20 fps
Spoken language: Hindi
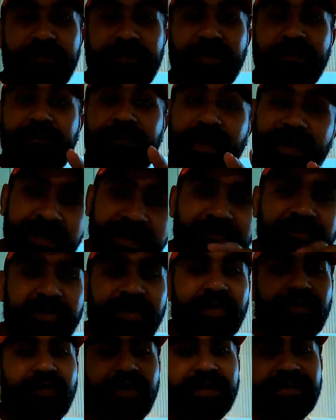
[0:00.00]
से अपनी पहली
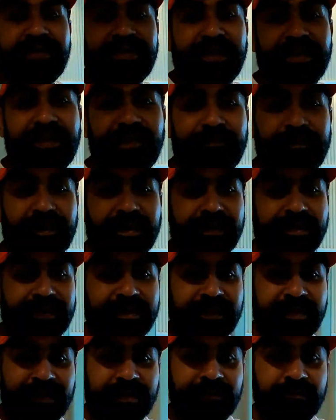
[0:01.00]
वीडियो है इस चैनल पर
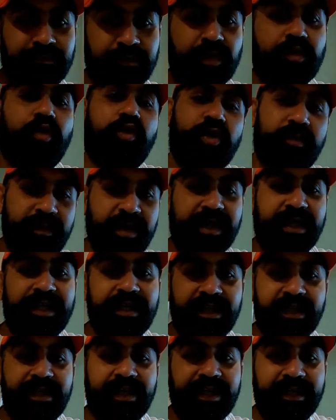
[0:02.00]
और और भी
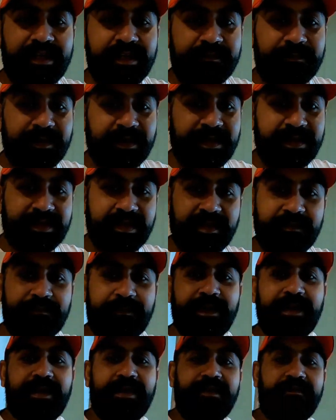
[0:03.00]
कहीं नहीं डाली अपने ये
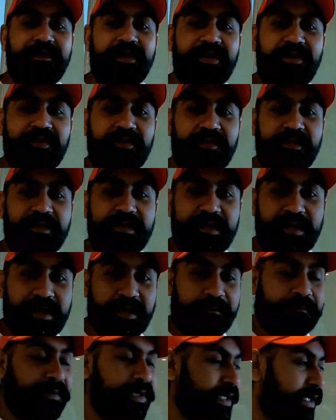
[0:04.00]
पहली वीडियो
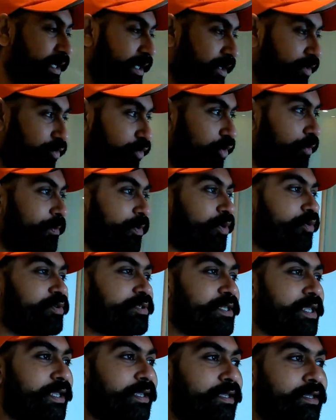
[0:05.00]
अपनी है गोप्रो
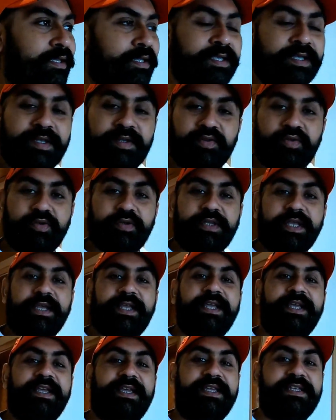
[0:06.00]
से तो
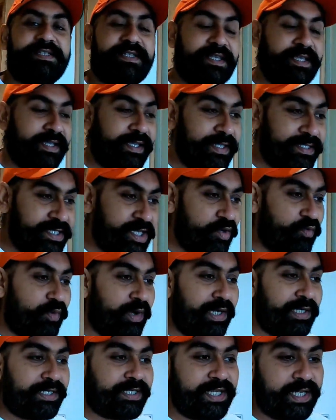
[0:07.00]
देखेंगे इसकी कैसी
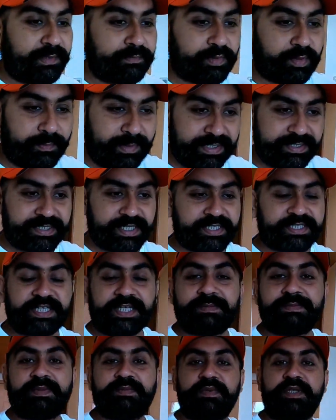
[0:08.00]
क्वालिटी आप कमेंट
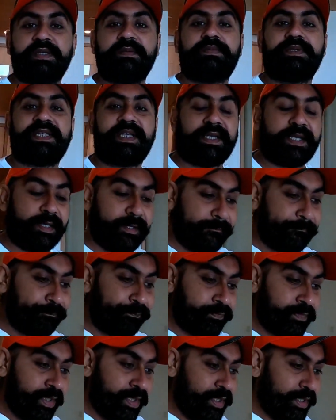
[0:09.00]
सेक्शन में मुझे बताना
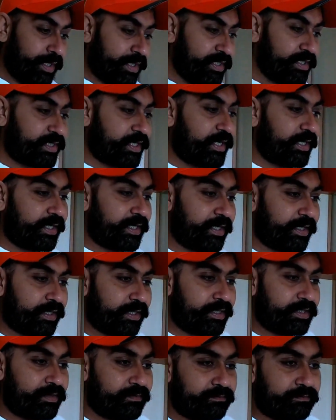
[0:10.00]
किस तरीके
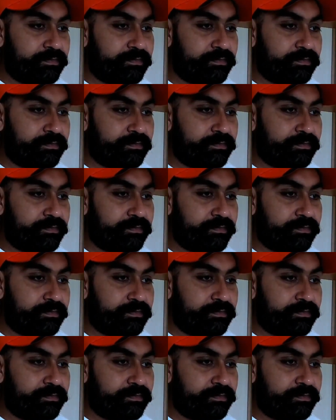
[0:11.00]
की